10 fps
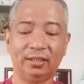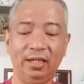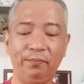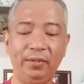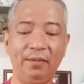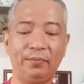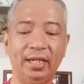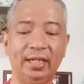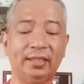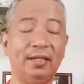give me a
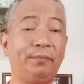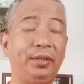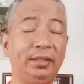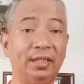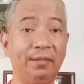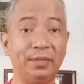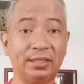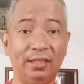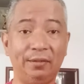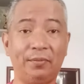break at number 3
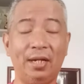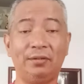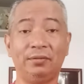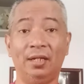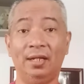Mr. Brown.